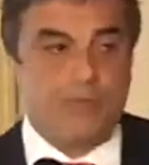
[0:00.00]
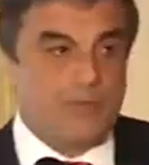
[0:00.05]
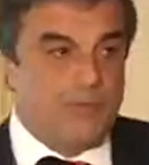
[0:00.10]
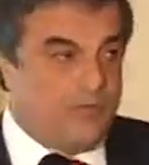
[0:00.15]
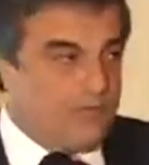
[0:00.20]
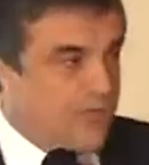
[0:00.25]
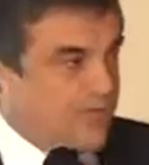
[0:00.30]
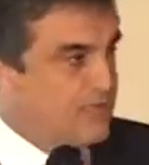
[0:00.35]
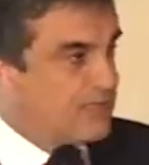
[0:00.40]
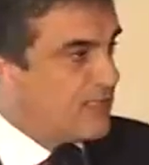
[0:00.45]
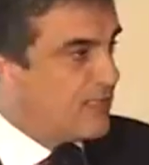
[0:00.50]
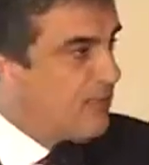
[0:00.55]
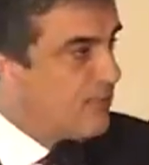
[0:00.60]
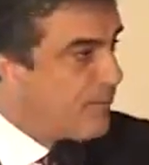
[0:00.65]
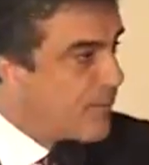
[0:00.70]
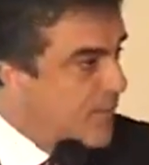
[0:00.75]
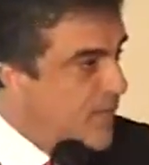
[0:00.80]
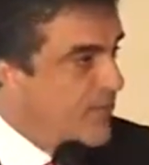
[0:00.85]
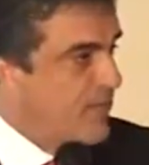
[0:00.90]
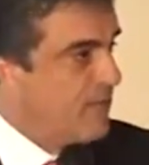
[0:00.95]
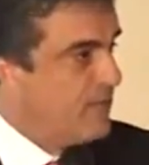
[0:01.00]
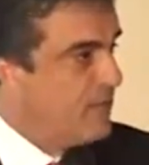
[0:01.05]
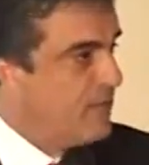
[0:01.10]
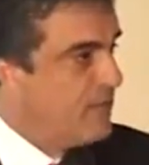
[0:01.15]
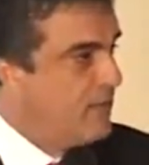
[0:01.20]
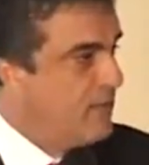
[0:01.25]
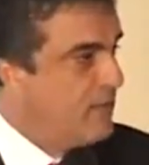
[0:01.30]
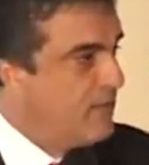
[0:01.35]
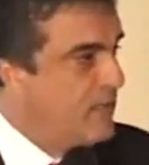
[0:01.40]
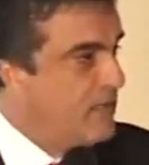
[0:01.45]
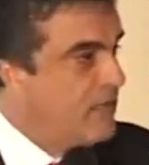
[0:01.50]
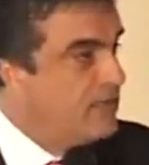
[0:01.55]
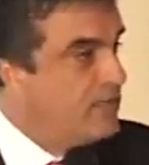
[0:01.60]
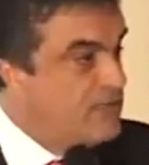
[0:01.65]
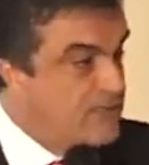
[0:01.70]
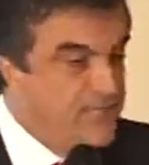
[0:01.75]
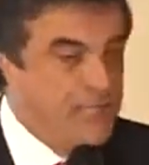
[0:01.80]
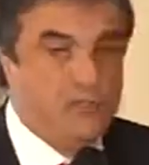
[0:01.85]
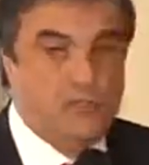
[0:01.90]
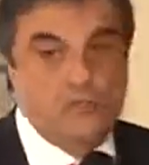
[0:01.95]
promover esta campanha.
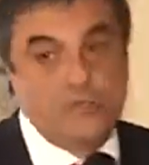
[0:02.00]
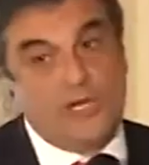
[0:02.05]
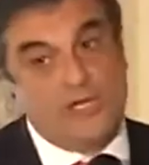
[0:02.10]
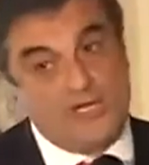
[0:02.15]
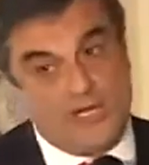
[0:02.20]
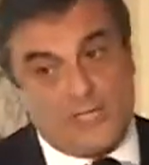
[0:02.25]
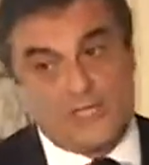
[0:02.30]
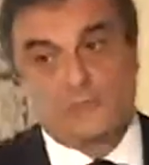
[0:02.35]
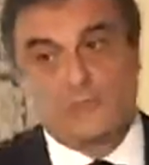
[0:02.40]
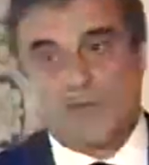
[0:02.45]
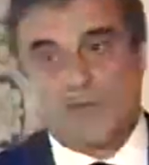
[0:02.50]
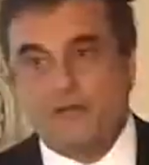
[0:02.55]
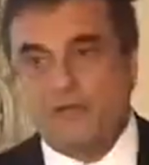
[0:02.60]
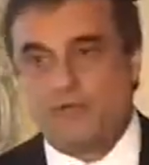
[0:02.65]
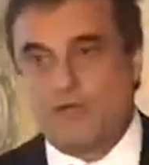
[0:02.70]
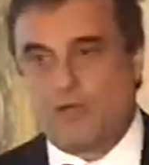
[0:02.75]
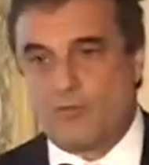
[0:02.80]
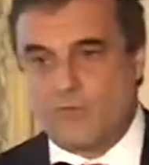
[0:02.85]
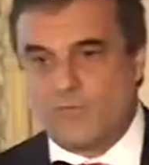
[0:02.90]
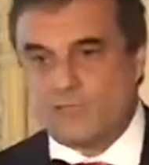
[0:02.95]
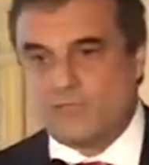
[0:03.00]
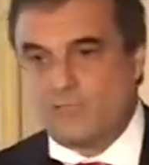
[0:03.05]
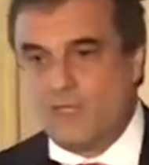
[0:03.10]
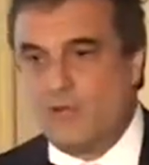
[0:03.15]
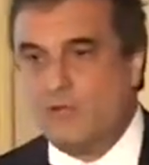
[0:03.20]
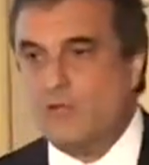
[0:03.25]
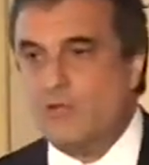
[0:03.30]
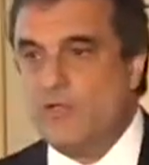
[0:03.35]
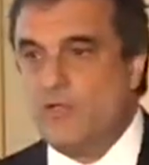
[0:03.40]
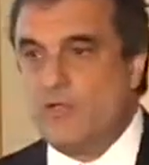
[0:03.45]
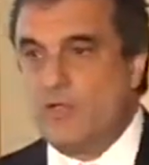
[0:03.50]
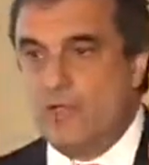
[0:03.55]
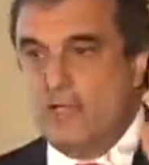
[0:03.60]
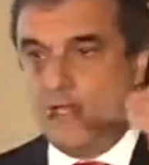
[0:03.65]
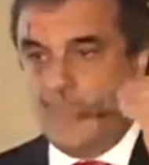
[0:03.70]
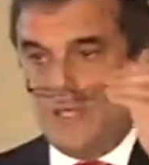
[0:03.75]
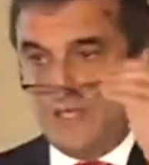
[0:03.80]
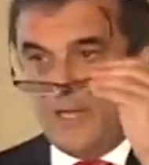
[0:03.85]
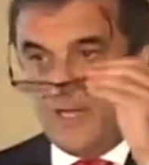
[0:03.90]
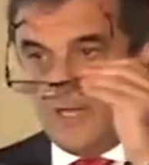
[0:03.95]
Cito, aliás, informação
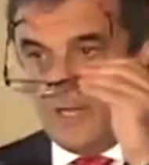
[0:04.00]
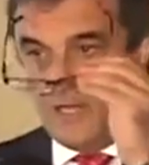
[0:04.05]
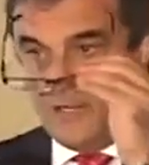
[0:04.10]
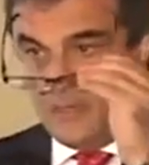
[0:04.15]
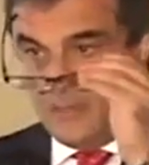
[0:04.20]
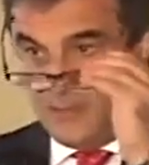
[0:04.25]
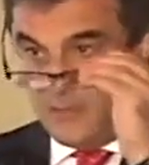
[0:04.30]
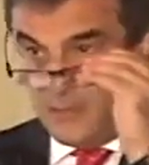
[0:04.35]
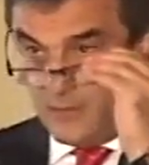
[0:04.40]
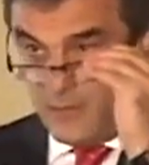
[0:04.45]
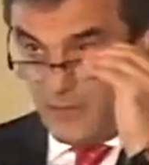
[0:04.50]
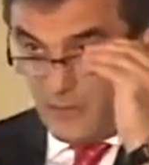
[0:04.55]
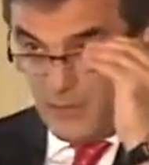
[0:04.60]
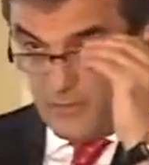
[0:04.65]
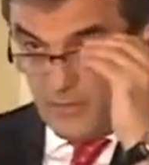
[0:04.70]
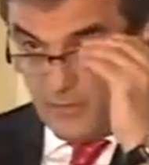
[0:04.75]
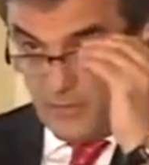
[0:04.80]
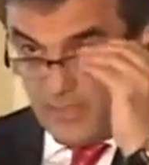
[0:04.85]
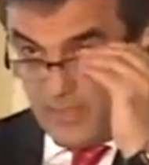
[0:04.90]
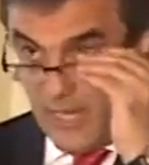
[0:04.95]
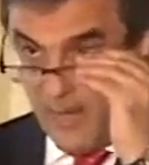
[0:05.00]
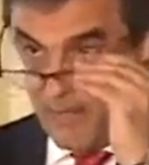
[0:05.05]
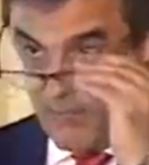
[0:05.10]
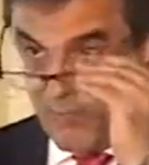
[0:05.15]
eh, que é